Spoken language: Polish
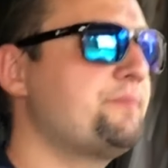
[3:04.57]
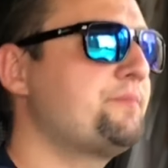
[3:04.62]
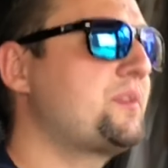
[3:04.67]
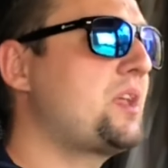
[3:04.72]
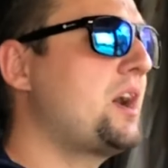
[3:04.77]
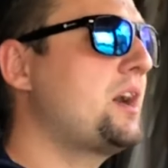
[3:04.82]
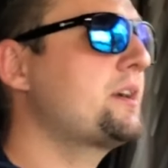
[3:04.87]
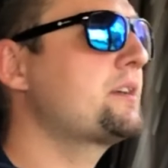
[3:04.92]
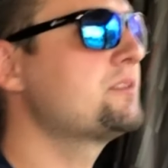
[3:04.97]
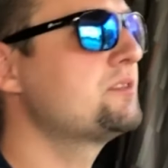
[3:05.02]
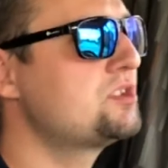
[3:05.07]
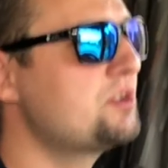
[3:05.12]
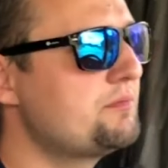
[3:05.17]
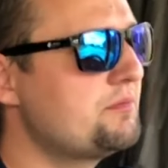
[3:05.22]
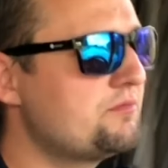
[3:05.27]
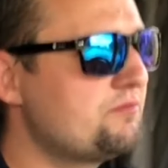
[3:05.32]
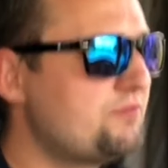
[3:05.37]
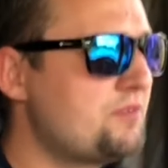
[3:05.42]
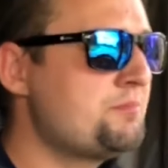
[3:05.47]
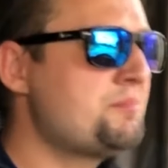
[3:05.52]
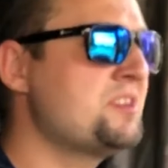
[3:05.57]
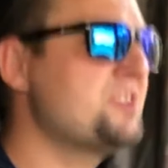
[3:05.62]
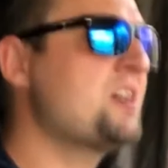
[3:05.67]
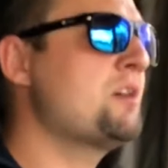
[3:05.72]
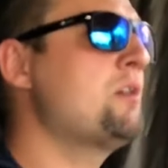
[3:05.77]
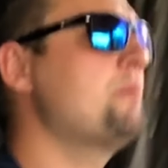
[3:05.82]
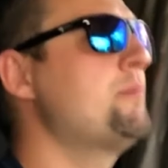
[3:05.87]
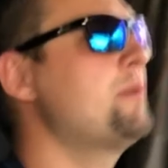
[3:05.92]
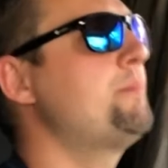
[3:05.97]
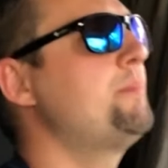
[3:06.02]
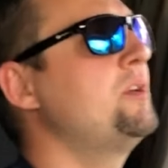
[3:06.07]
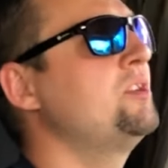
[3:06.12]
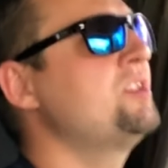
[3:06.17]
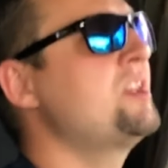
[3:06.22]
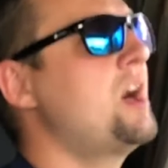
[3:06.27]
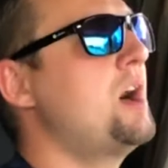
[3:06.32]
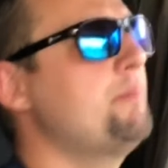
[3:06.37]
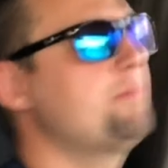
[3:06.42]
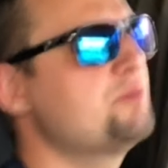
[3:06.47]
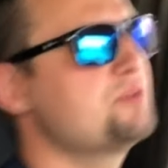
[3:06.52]
tak, że wymieniałem
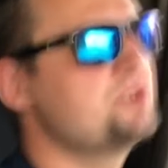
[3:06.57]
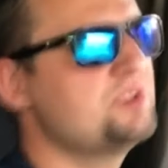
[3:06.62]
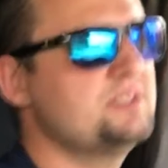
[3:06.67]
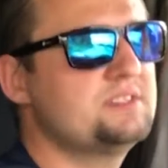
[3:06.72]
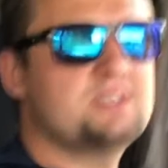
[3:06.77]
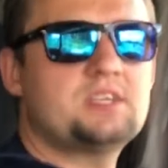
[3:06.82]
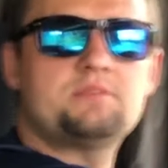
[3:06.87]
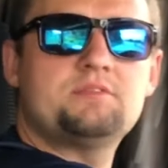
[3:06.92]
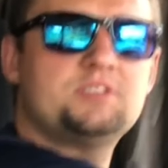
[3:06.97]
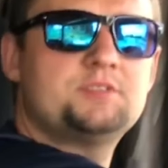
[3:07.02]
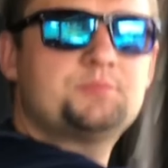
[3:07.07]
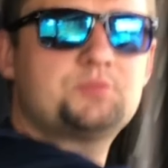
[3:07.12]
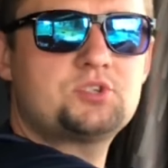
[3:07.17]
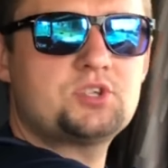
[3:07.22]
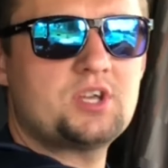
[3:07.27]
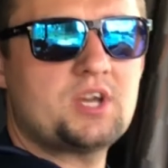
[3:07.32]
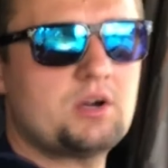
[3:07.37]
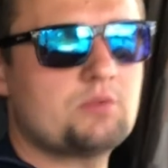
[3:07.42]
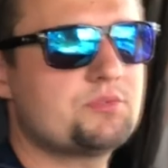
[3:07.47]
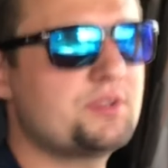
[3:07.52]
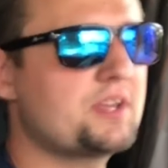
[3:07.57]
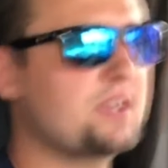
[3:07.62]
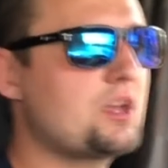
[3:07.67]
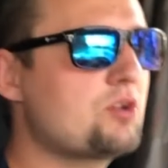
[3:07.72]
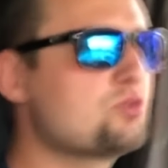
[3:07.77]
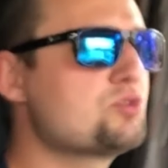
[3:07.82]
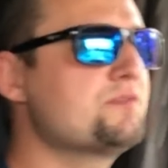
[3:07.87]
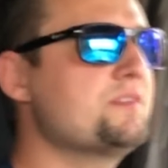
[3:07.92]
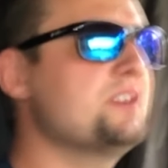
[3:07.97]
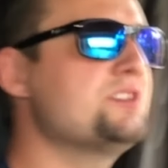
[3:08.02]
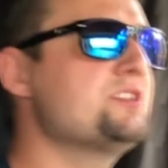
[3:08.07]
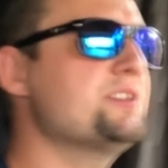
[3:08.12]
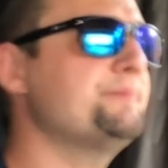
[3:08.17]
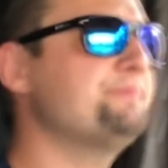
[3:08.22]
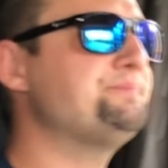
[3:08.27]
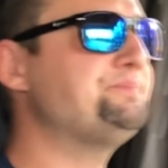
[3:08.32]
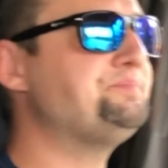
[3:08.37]
opona, a później serwis przyjechał, tak jak już wiecie.